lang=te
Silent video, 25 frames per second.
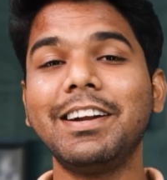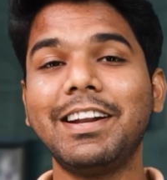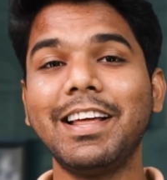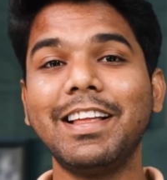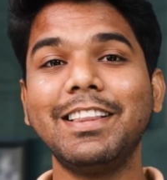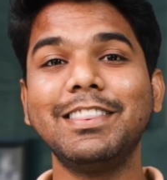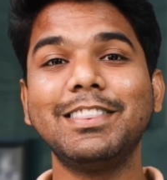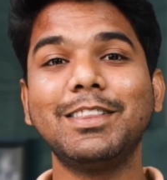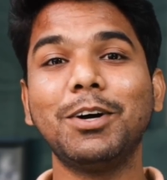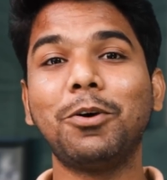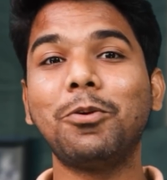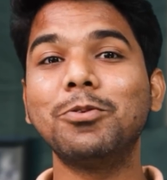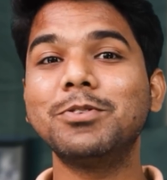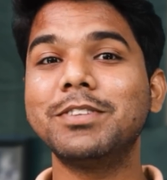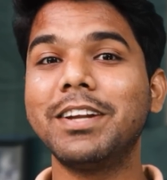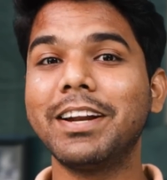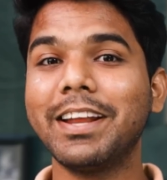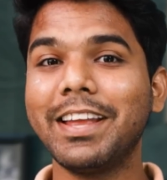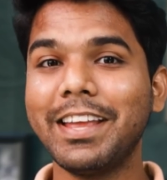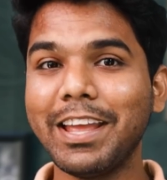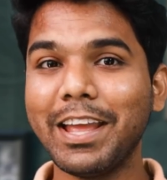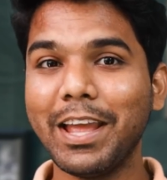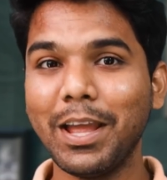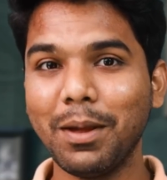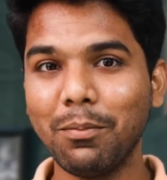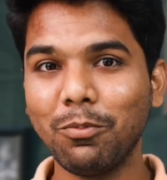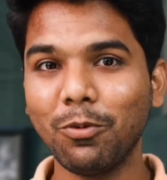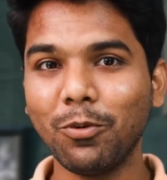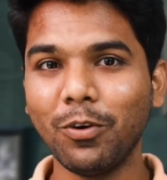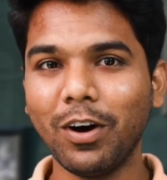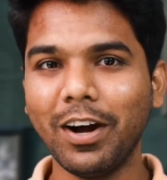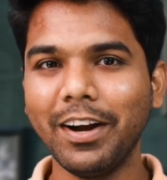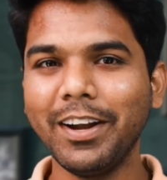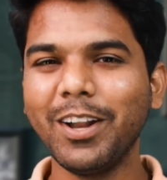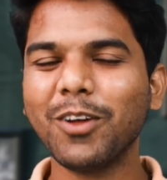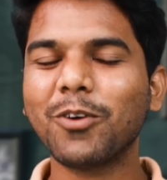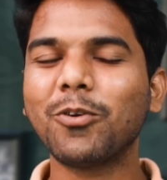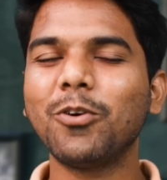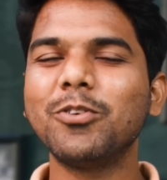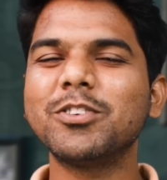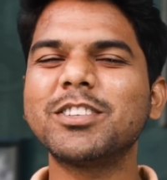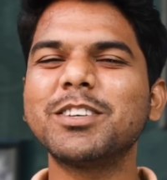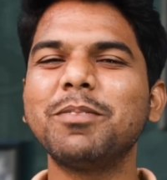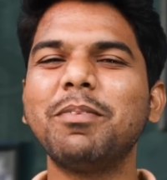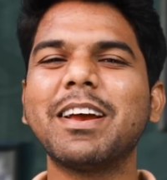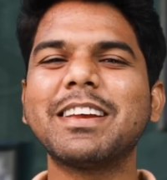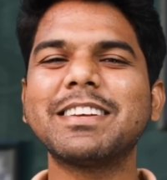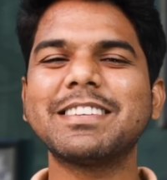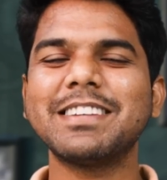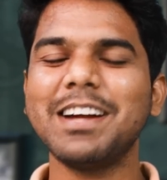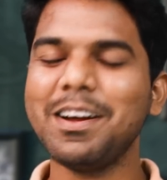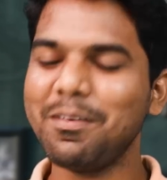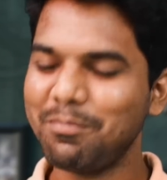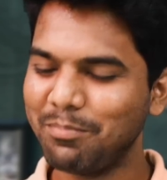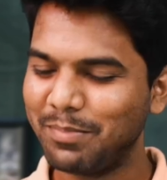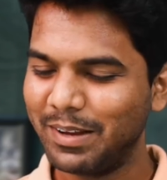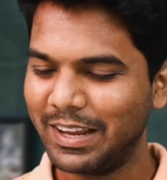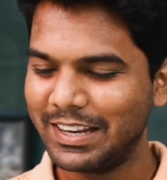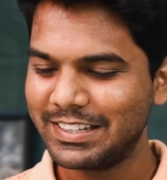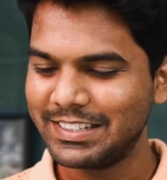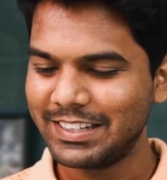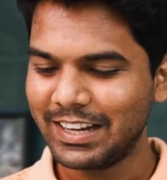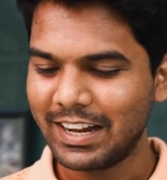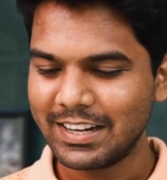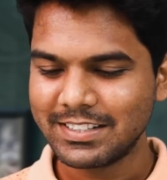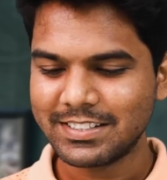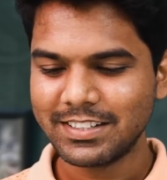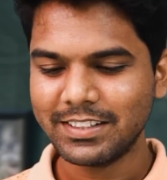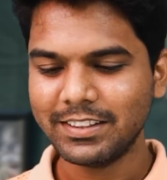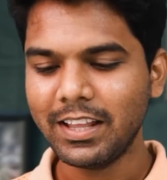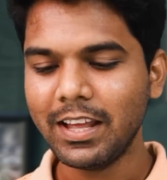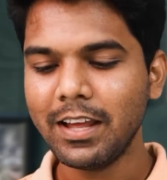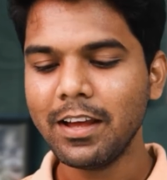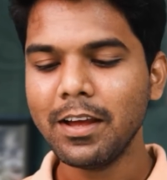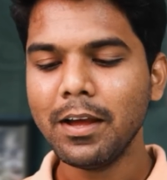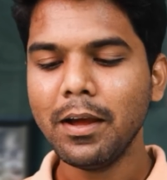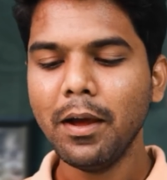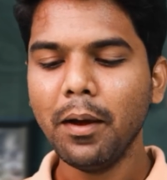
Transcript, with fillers: టెన్ థౌజండ్కి ఇవ్వు అంటే కొంచెం ఎక్స్ట్రా పే చేయాల్సిందే